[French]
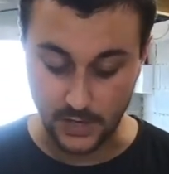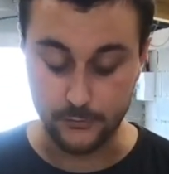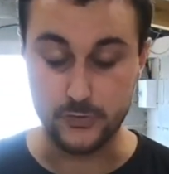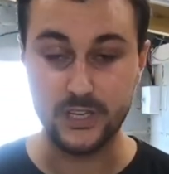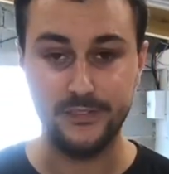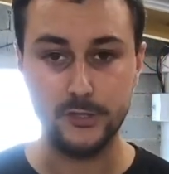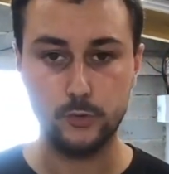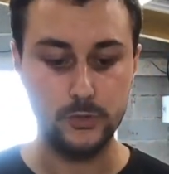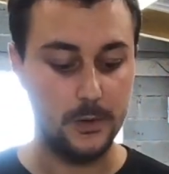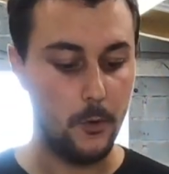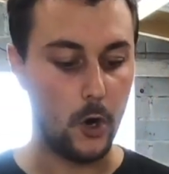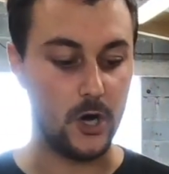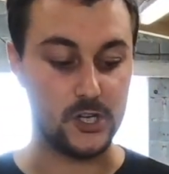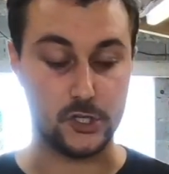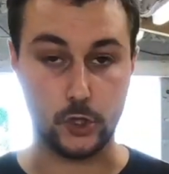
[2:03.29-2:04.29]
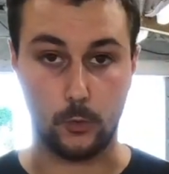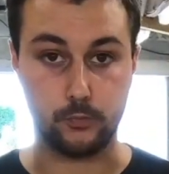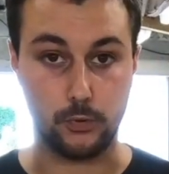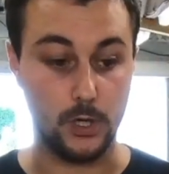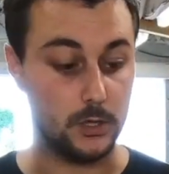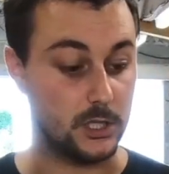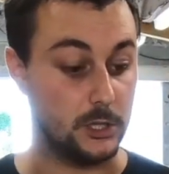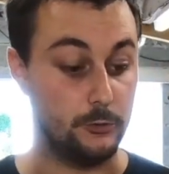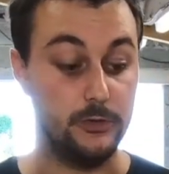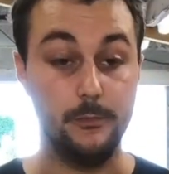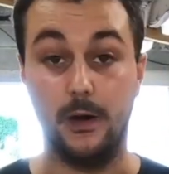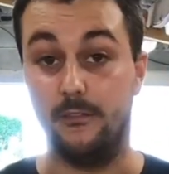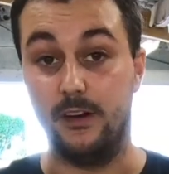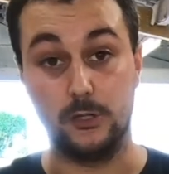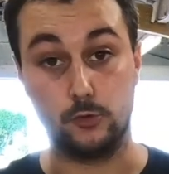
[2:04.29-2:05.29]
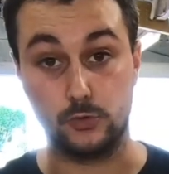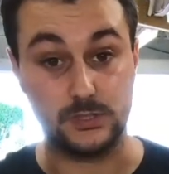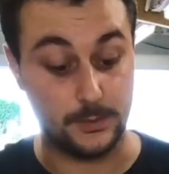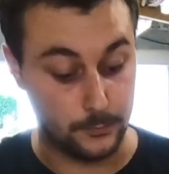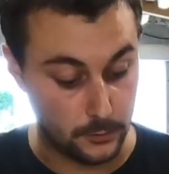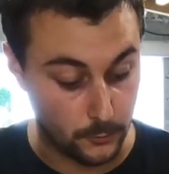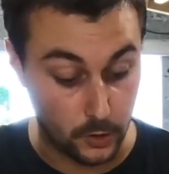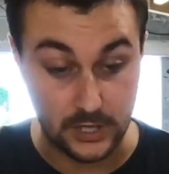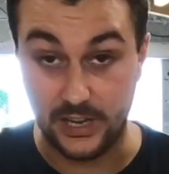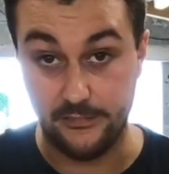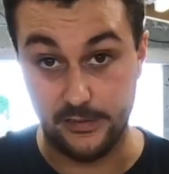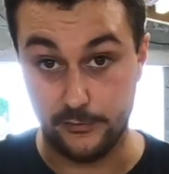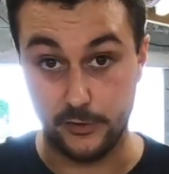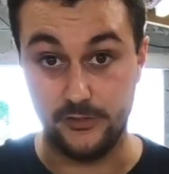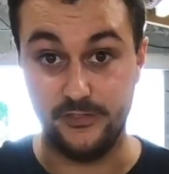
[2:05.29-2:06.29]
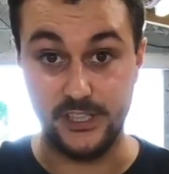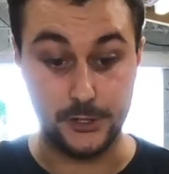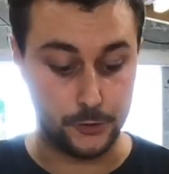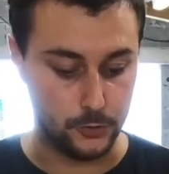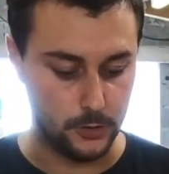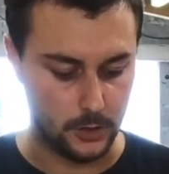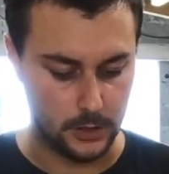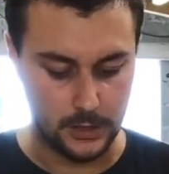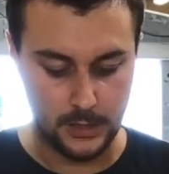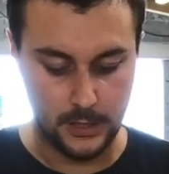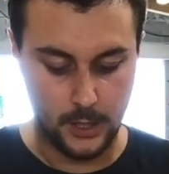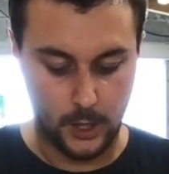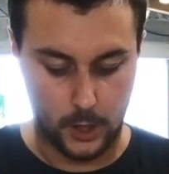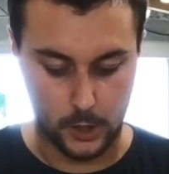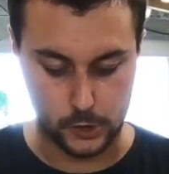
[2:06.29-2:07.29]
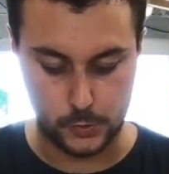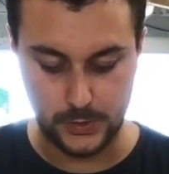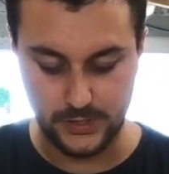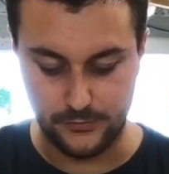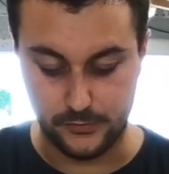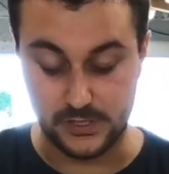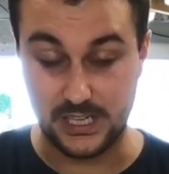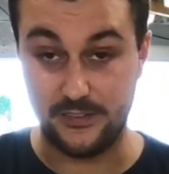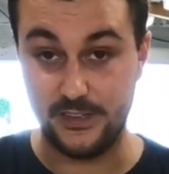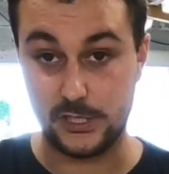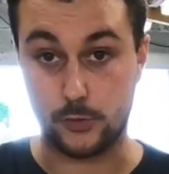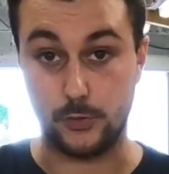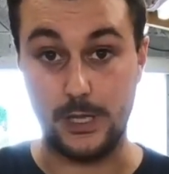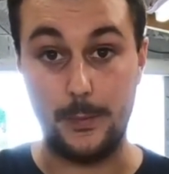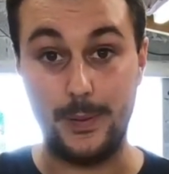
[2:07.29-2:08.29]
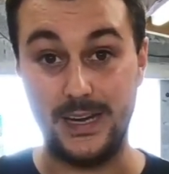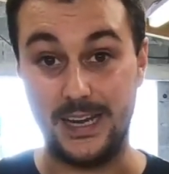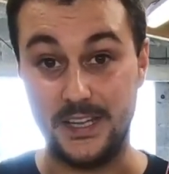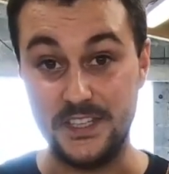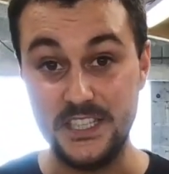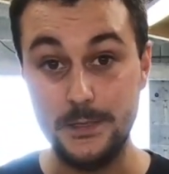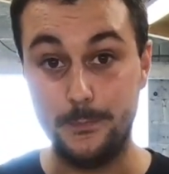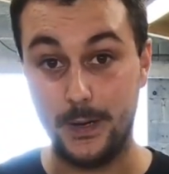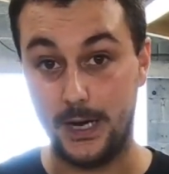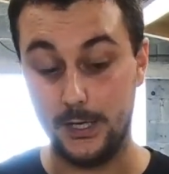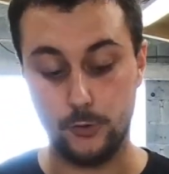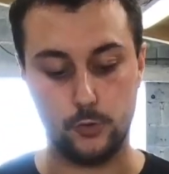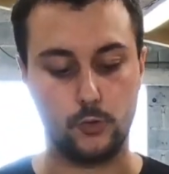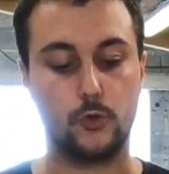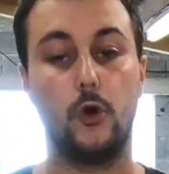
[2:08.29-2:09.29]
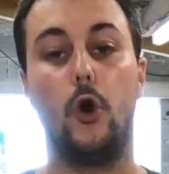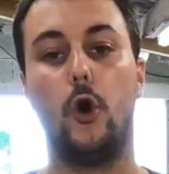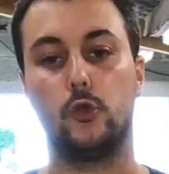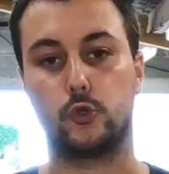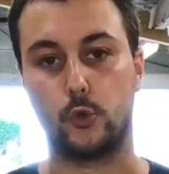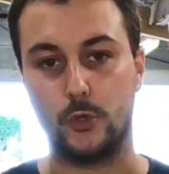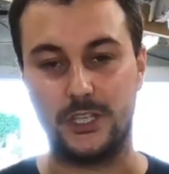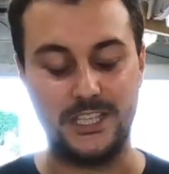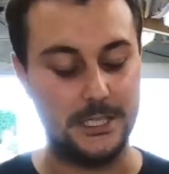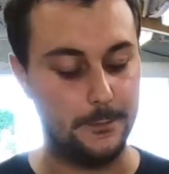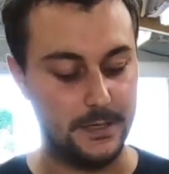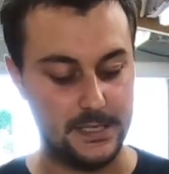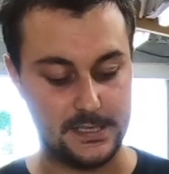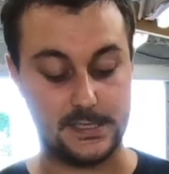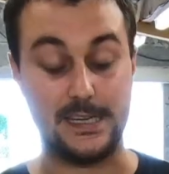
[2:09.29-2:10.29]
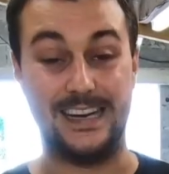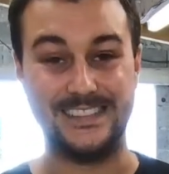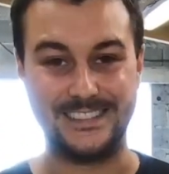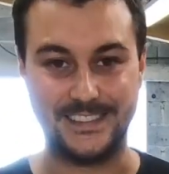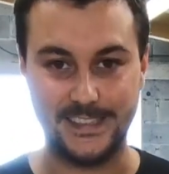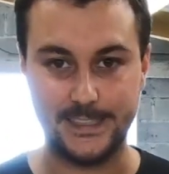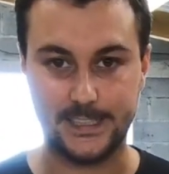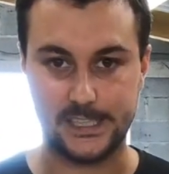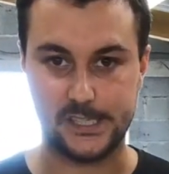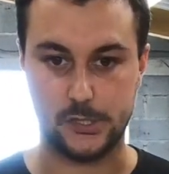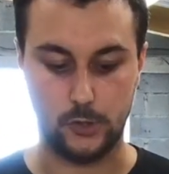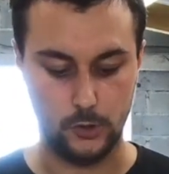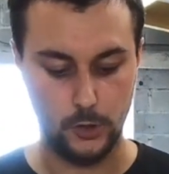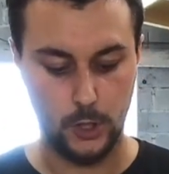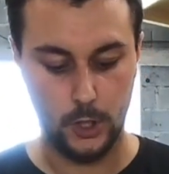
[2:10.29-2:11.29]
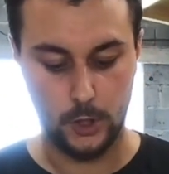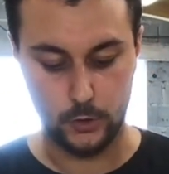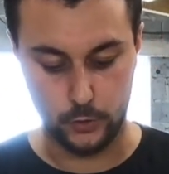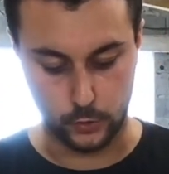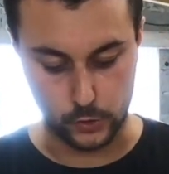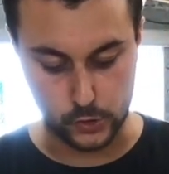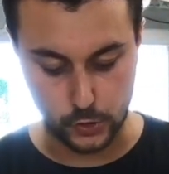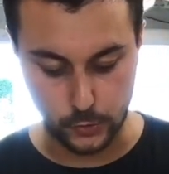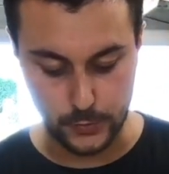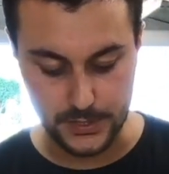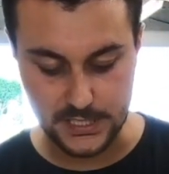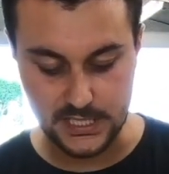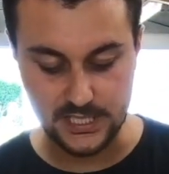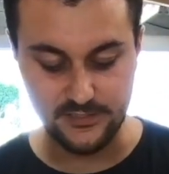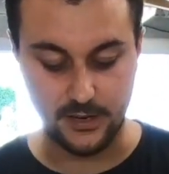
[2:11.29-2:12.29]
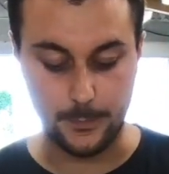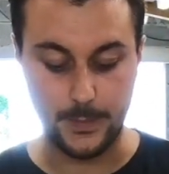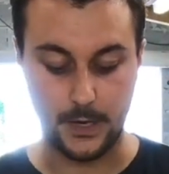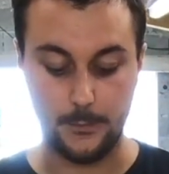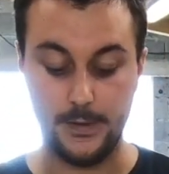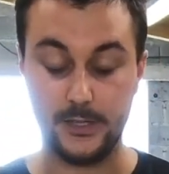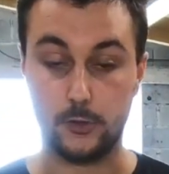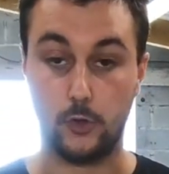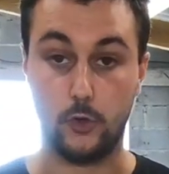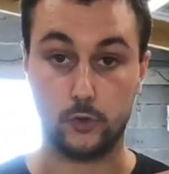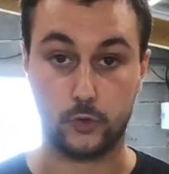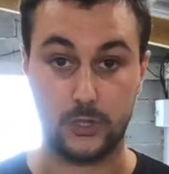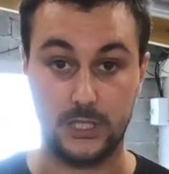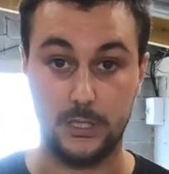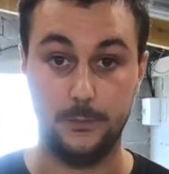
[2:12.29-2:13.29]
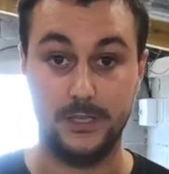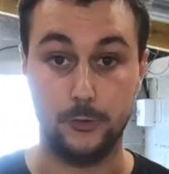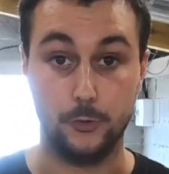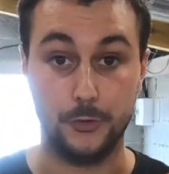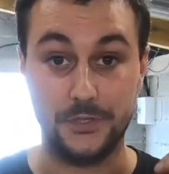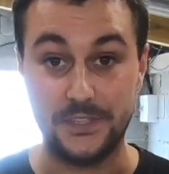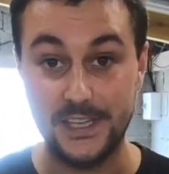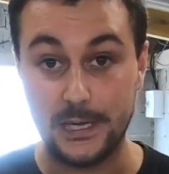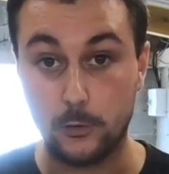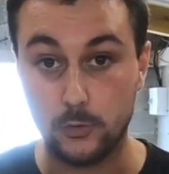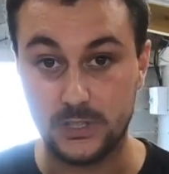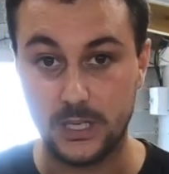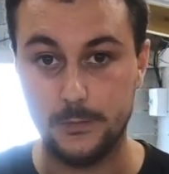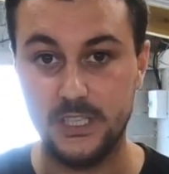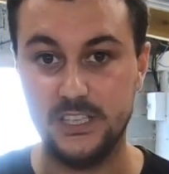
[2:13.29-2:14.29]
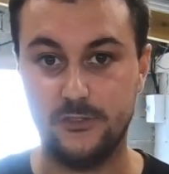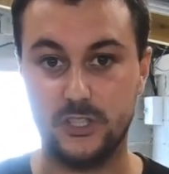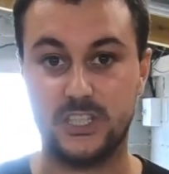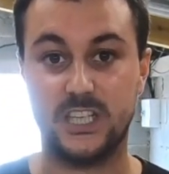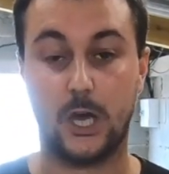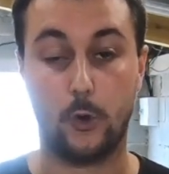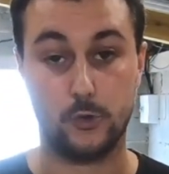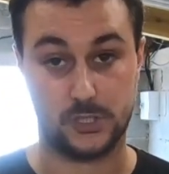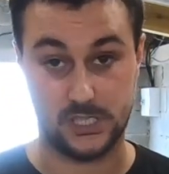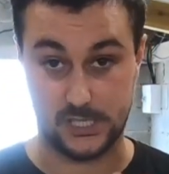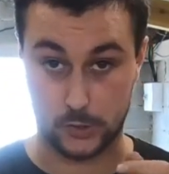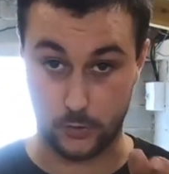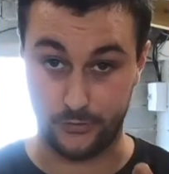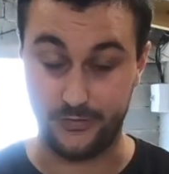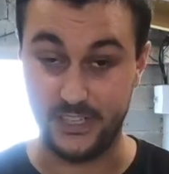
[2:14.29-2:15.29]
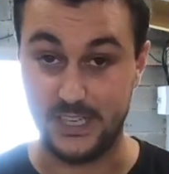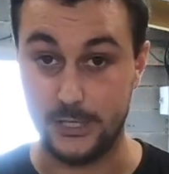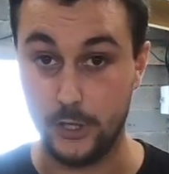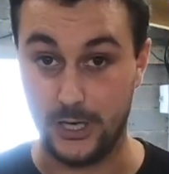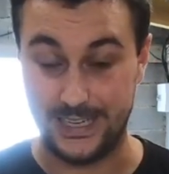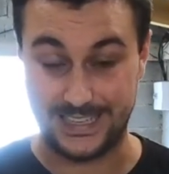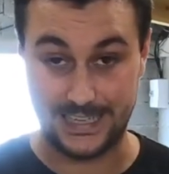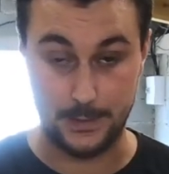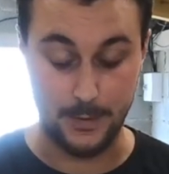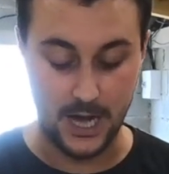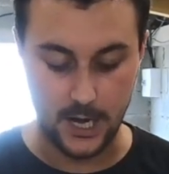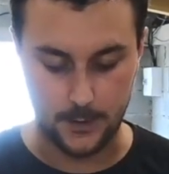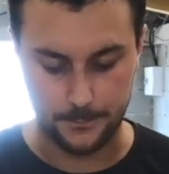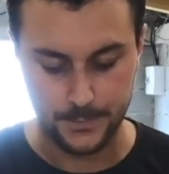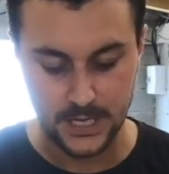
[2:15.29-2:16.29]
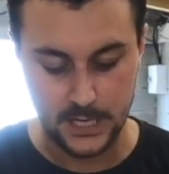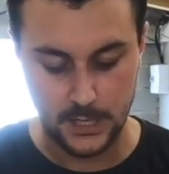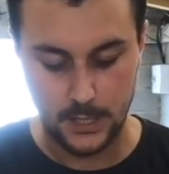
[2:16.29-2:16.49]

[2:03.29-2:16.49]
Vous avez tout d'abord un shampoing qui lui bah, va tout simplement laver votre véhicule. Ensuite vous avez ce qu'on appelle un IPA, donc entre guillemets c'est un dégraissant. Donc celui-ci va permettre entre guillemets de décontaminer votre carrosserie, ce que fait d'ailleurs la clé barre.